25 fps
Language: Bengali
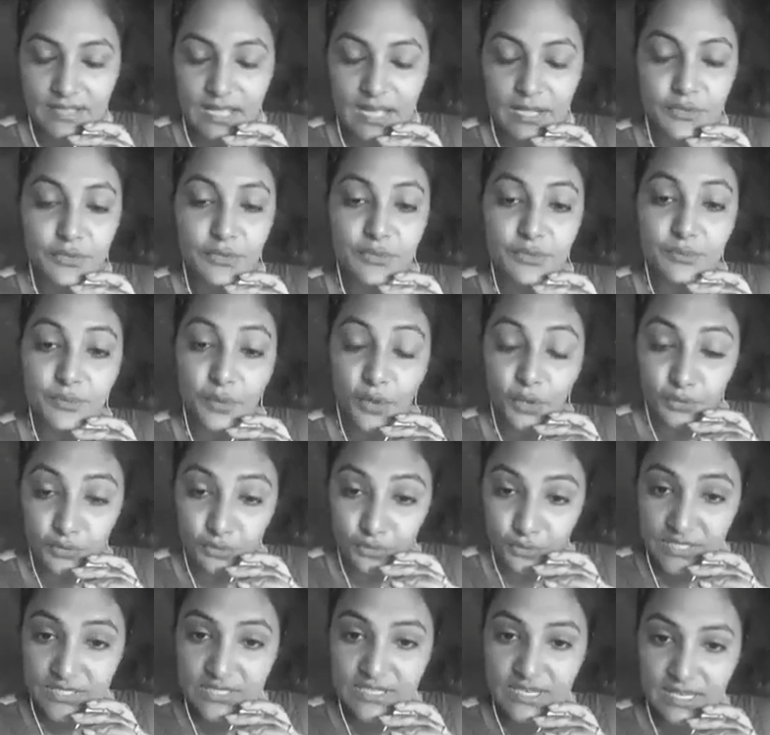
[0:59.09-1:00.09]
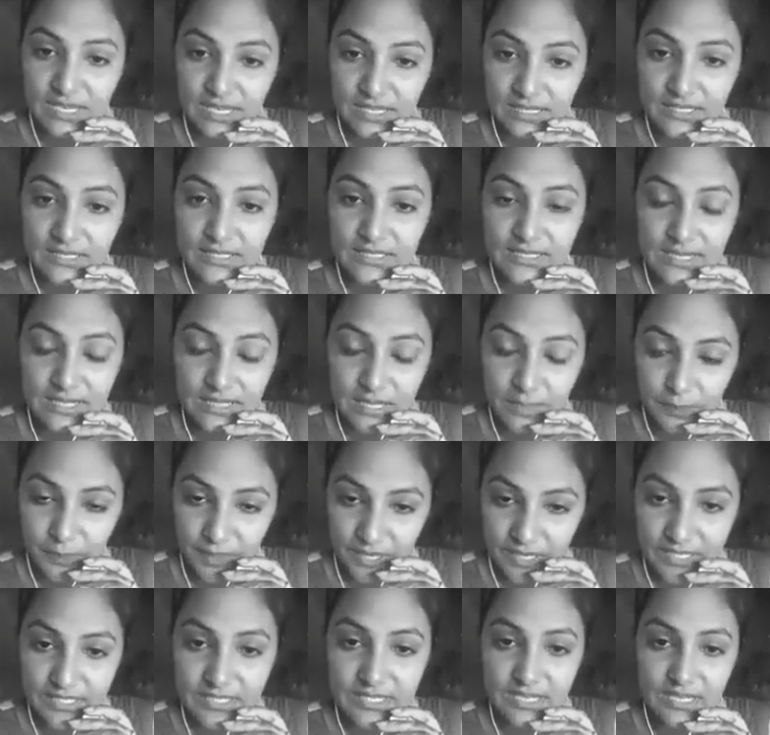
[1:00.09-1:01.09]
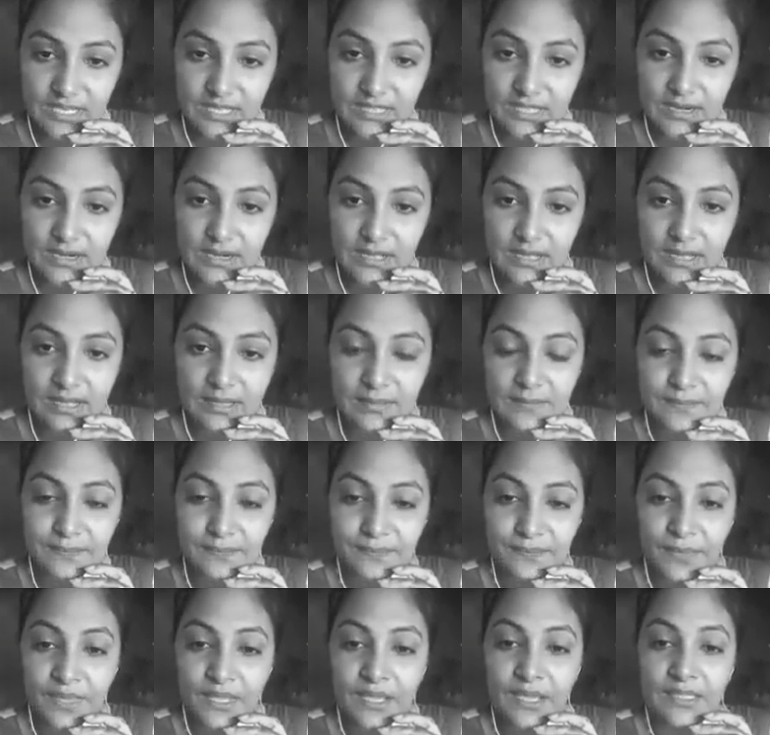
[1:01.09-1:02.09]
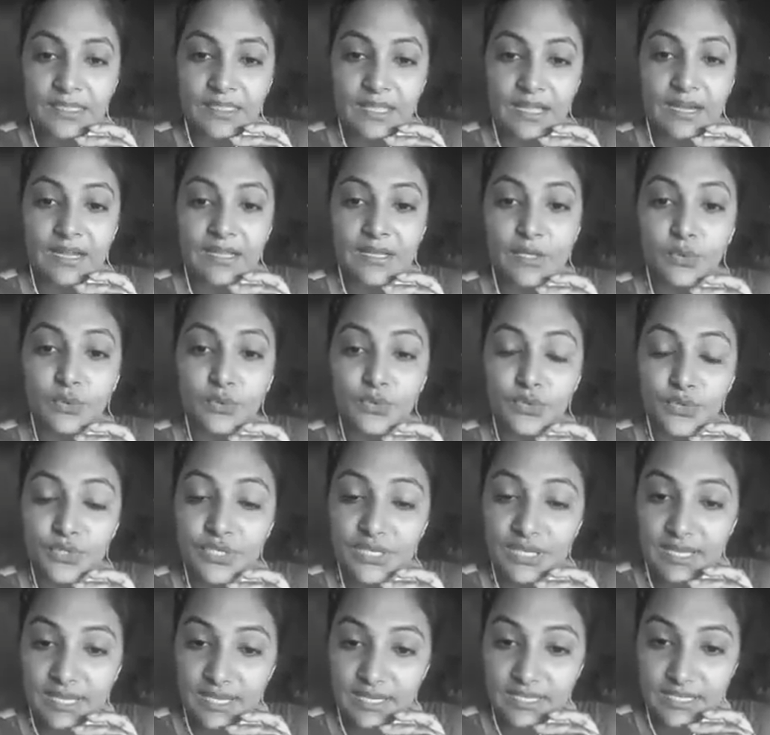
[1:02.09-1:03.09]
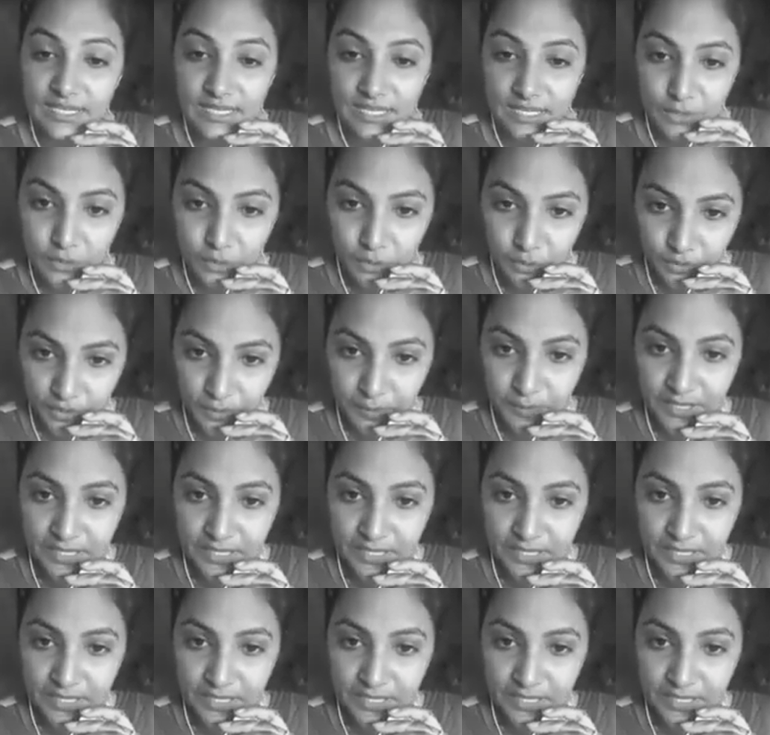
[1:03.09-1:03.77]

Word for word: আদৌ ভদ্রতা শিখে শিখতে পেরেছে কি তারা তারা কি উচ্চশিক্ষায় শিক্ষিত হতে